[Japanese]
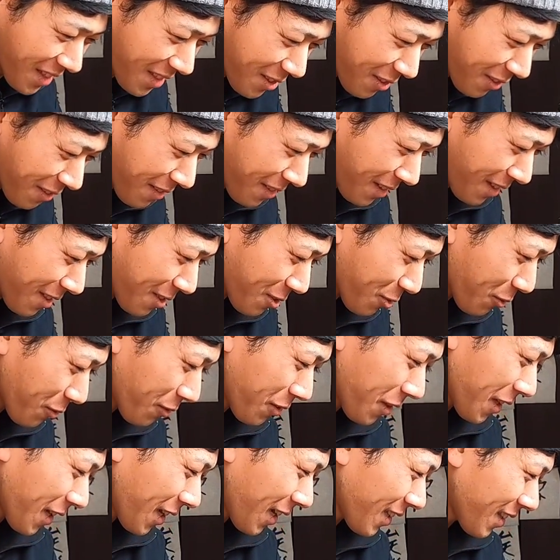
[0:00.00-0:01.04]
そんなんそ
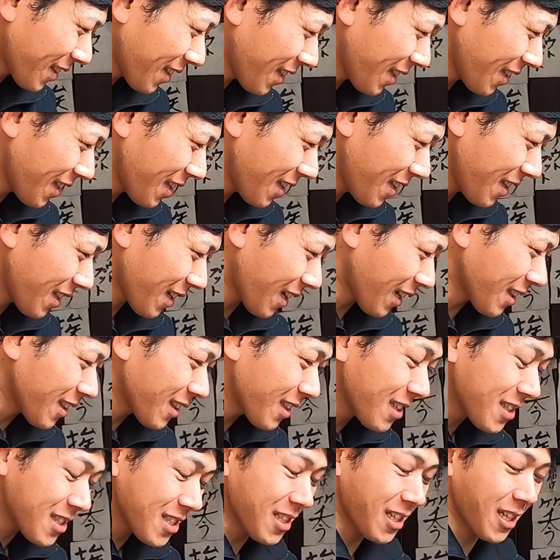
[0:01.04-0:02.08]
こで勝手に、勝
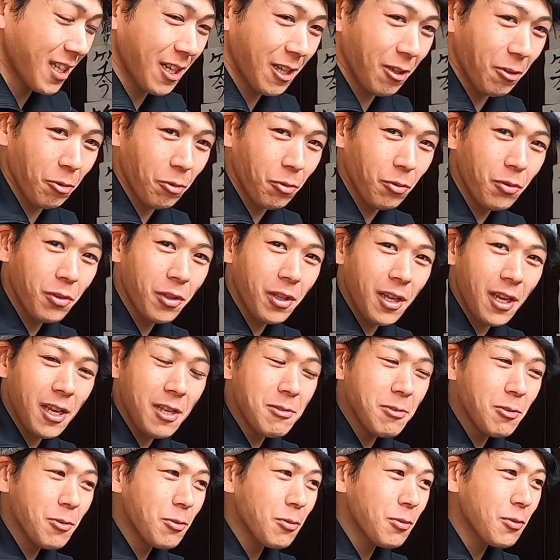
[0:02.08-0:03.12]
手にじゃないけど、そこで
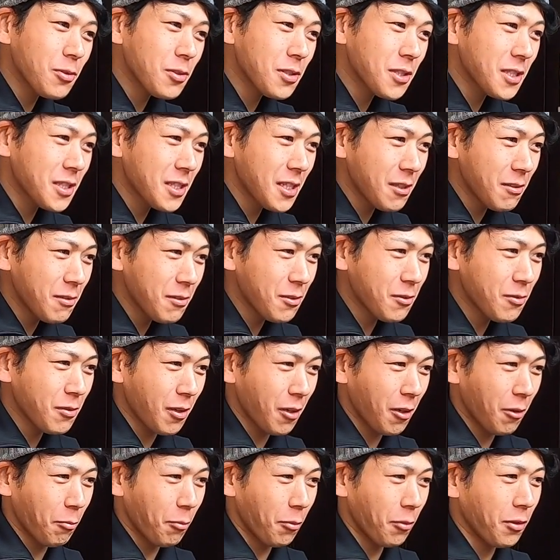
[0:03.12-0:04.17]
演奏してる人
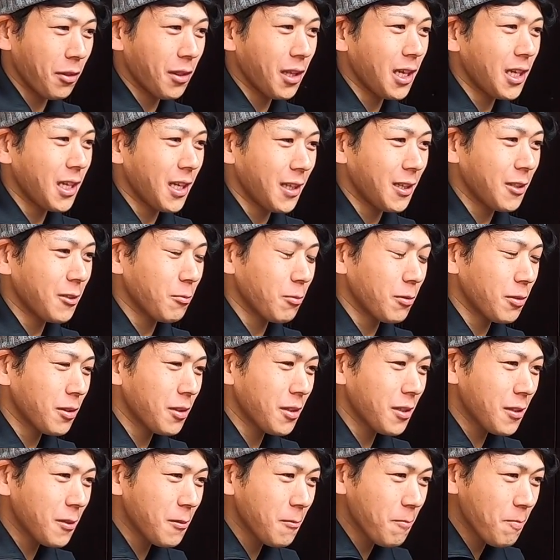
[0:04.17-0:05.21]
らの問題やんと思っ
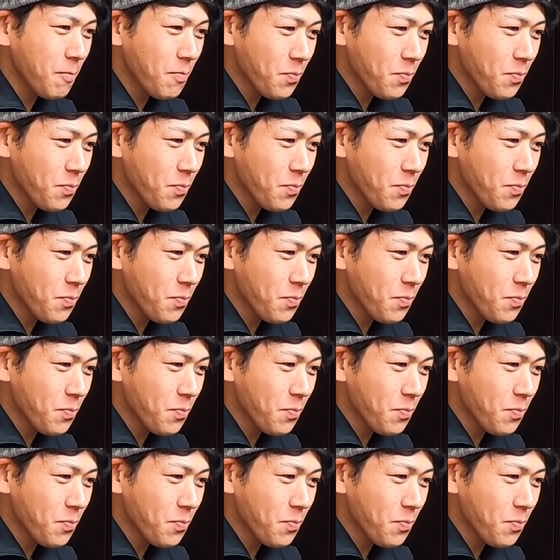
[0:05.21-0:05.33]
て。